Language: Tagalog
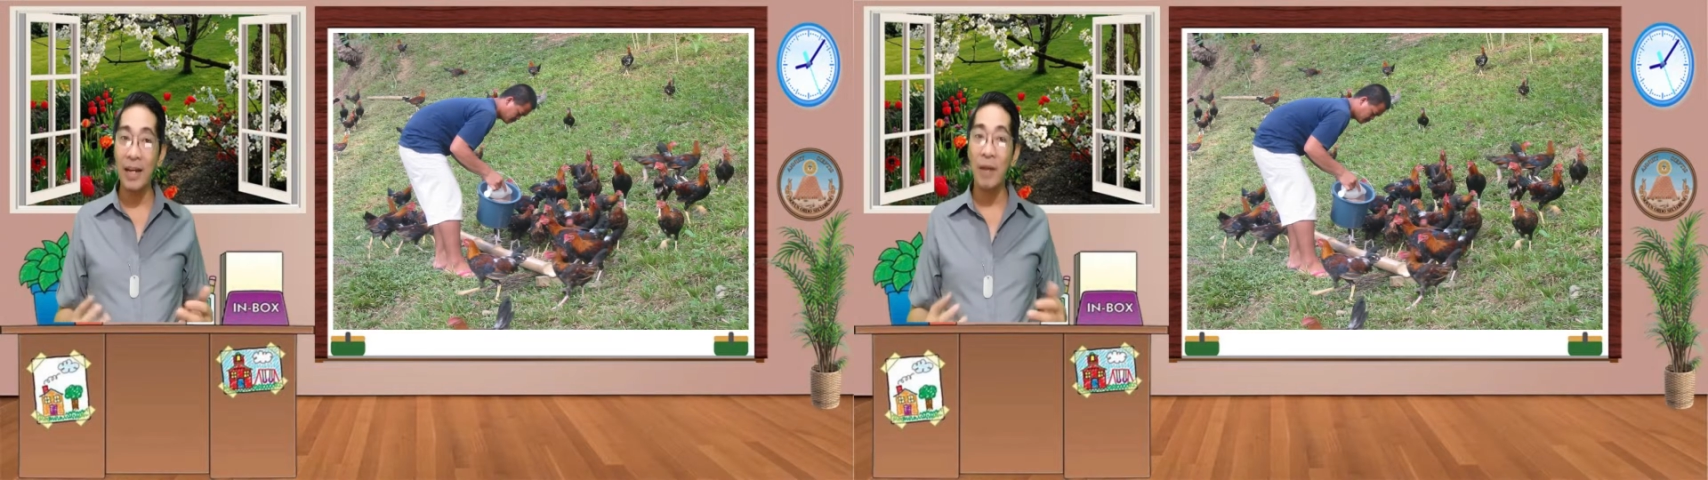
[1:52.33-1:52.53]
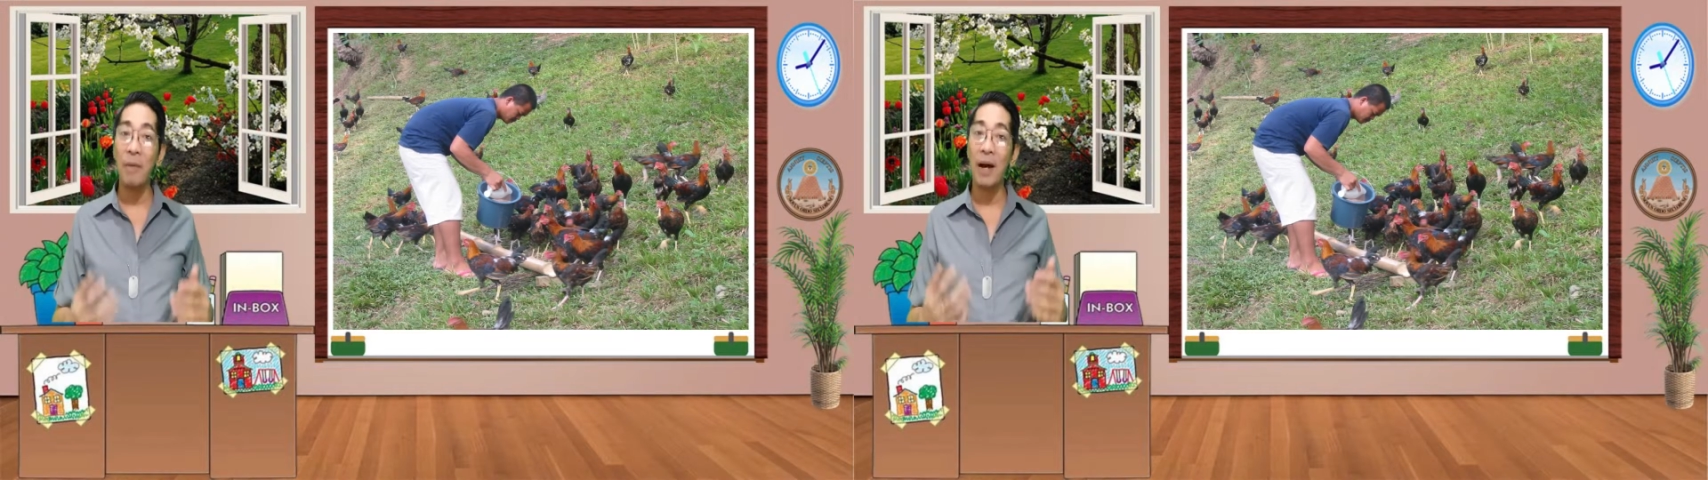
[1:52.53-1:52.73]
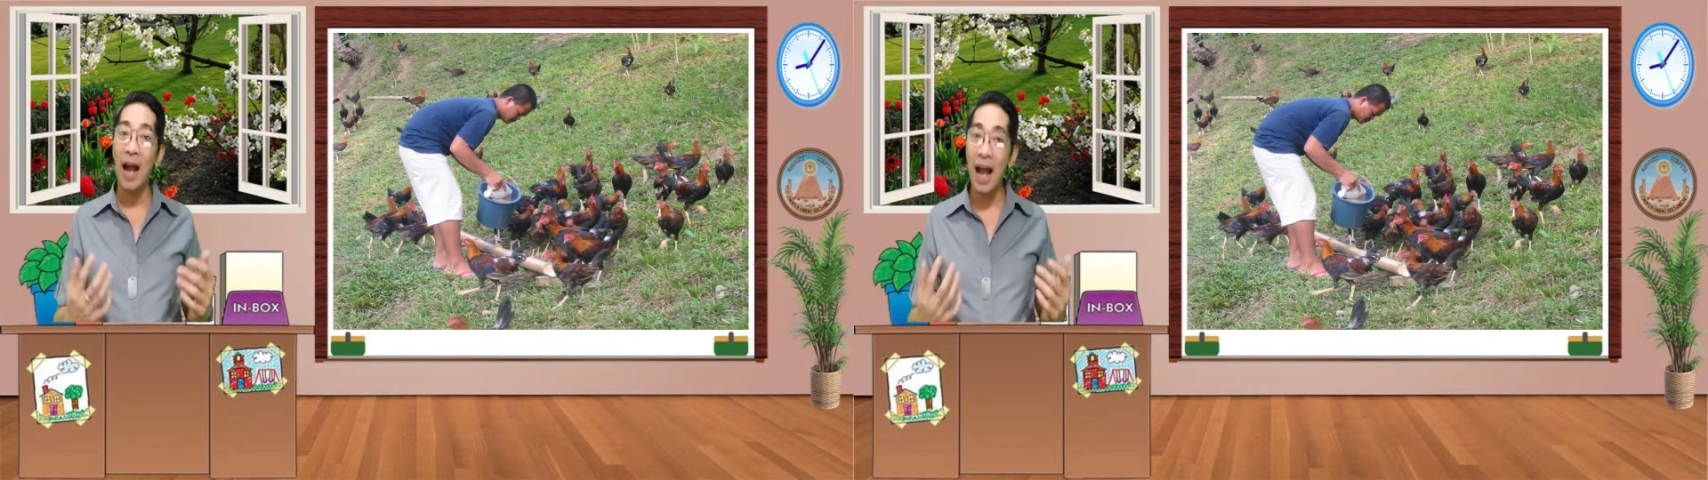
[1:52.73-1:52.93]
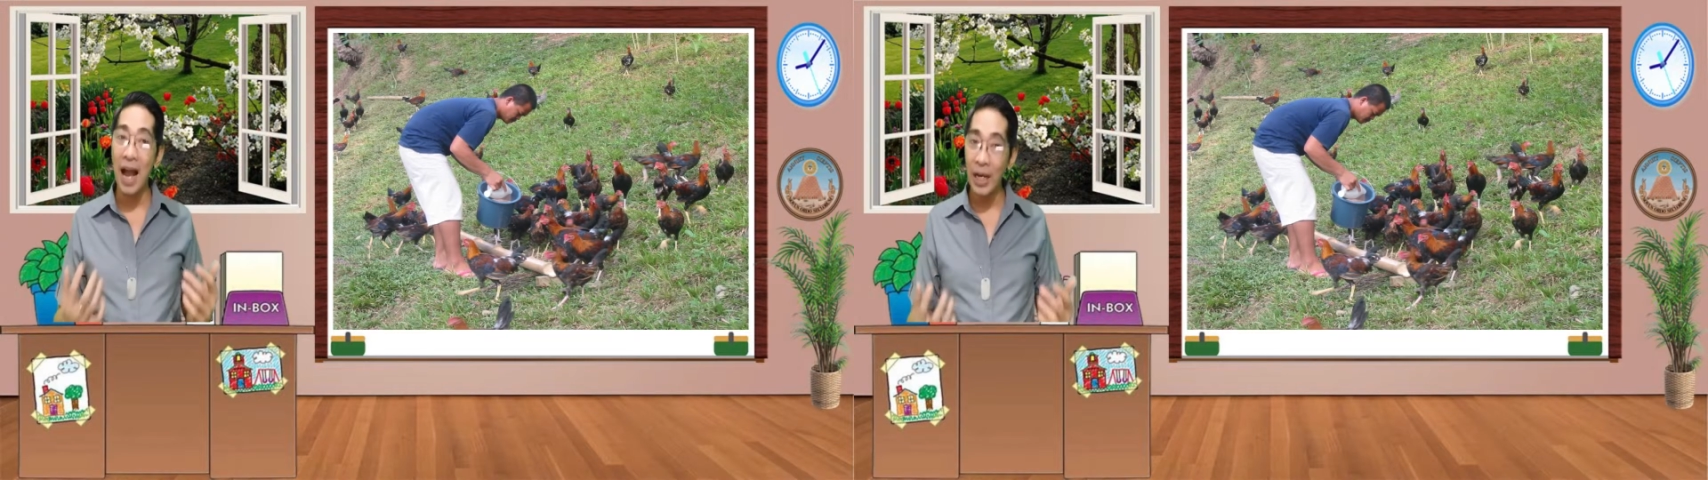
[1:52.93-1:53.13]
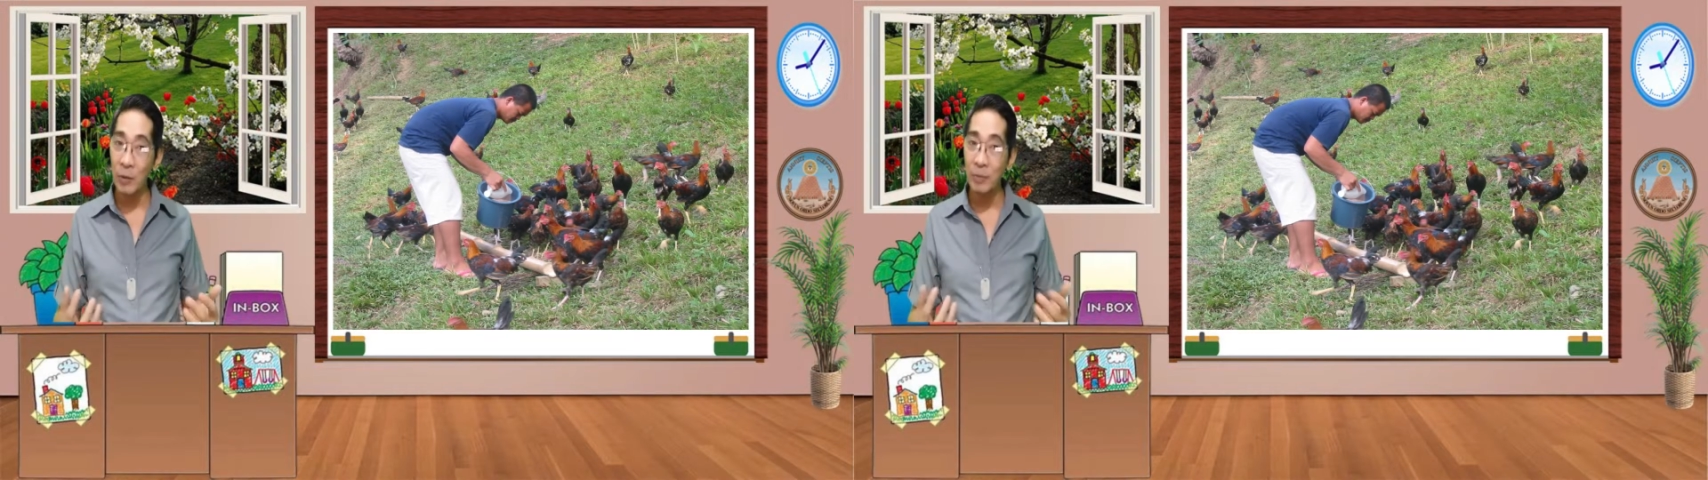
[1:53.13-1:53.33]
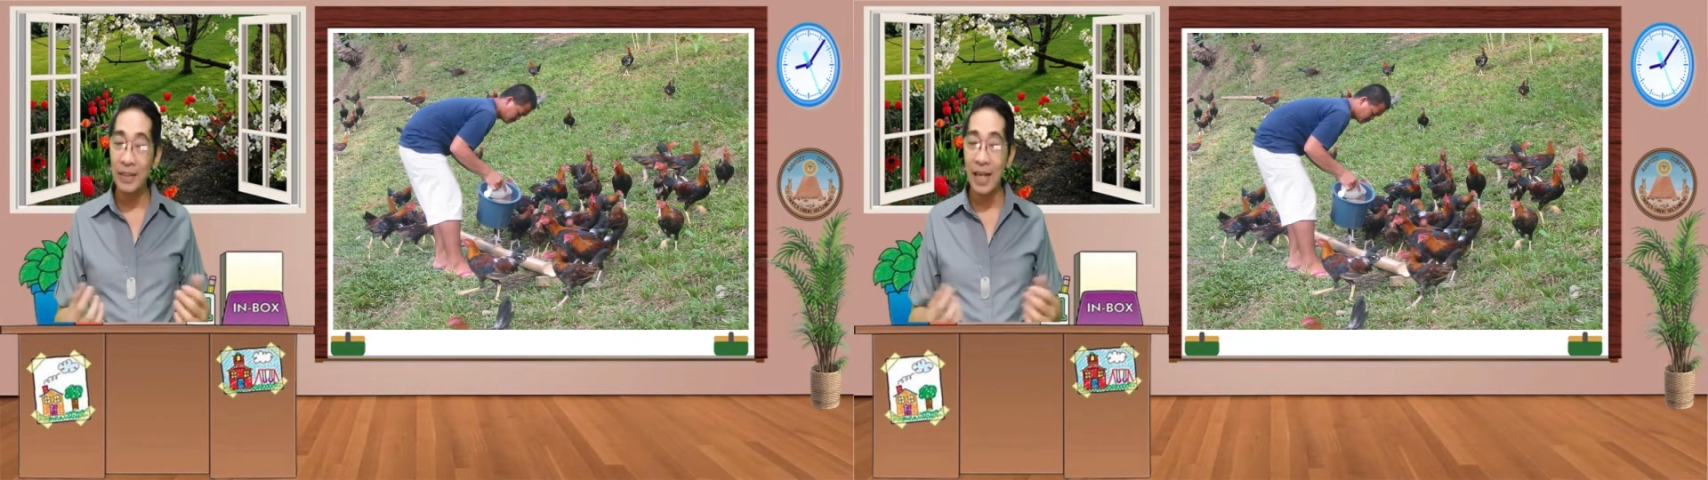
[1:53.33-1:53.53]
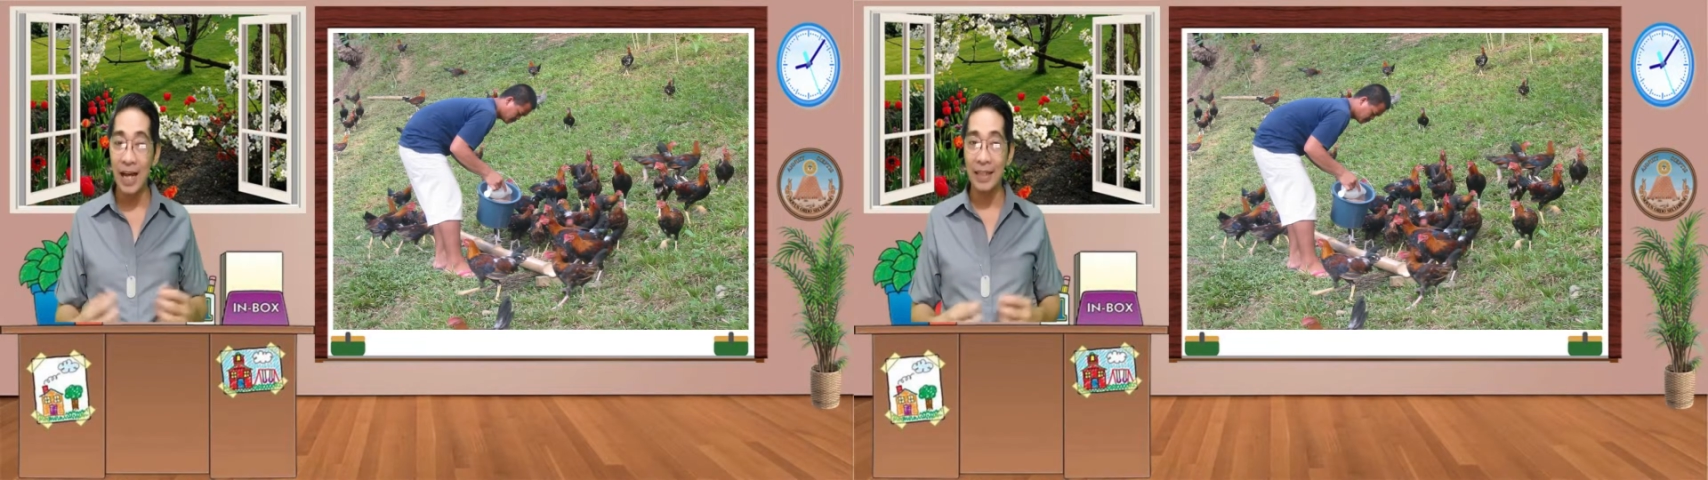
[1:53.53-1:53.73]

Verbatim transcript: ng mga hayop sa